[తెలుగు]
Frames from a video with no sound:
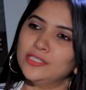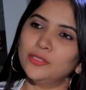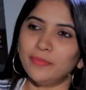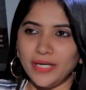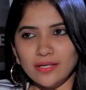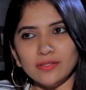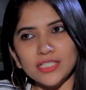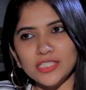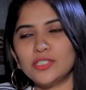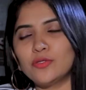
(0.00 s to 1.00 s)
సో మీరు
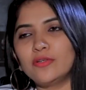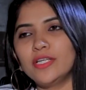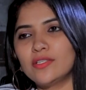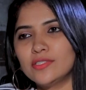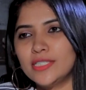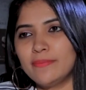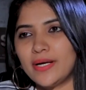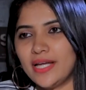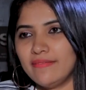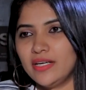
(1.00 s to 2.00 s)
ఈ స్టోరీ కోసం
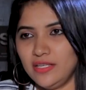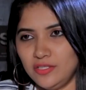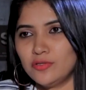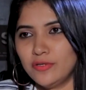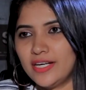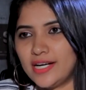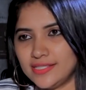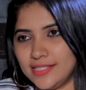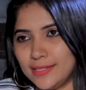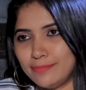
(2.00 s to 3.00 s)
కానివ్వండి ఈ స్టోరీ
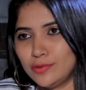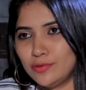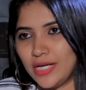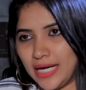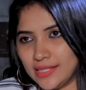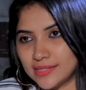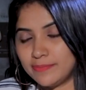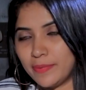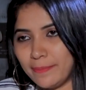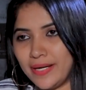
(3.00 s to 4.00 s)
రాసేటప్పుడు డైలాగ్స్
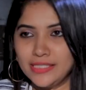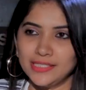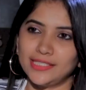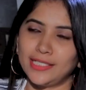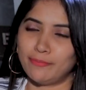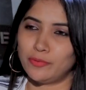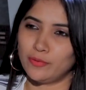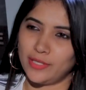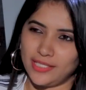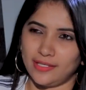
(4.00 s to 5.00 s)
ప్రిపేర్
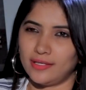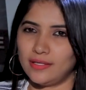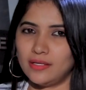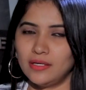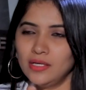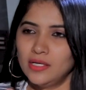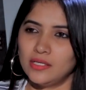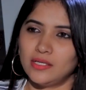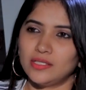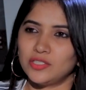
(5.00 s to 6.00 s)
చేసేటప్పుడు ఏదైనా
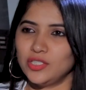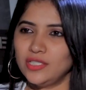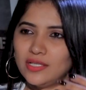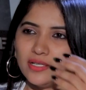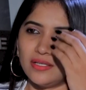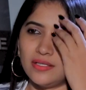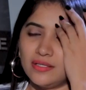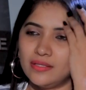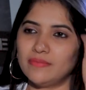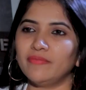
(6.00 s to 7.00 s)
చిన్న
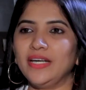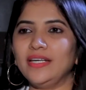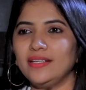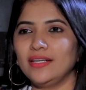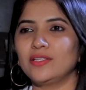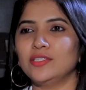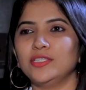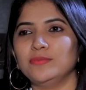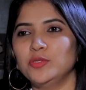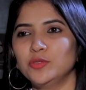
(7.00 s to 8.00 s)
వెళ్ళి
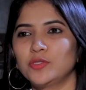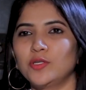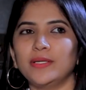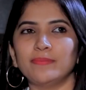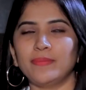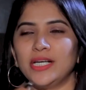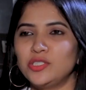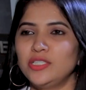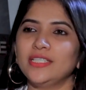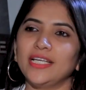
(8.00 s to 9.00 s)
కొంచెం చూసుకోవడం
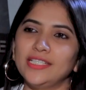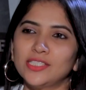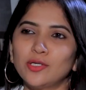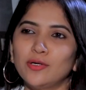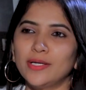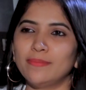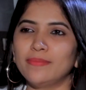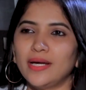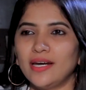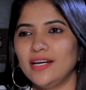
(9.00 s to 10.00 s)
మనుషుల్ని తెలుసుకోవడం
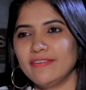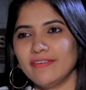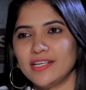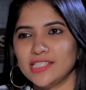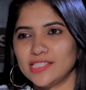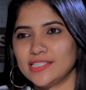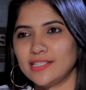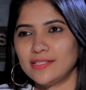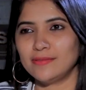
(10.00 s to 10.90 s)
అలాంటివి ఏమైనా చేశారా